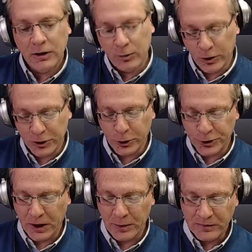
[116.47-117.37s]
Bueno,
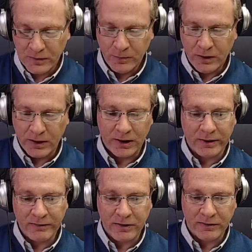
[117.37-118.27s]
otra vez el
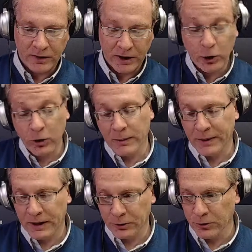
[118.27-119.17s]
gracias enorme
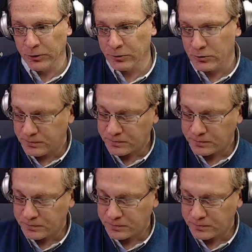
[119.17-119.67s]
para todos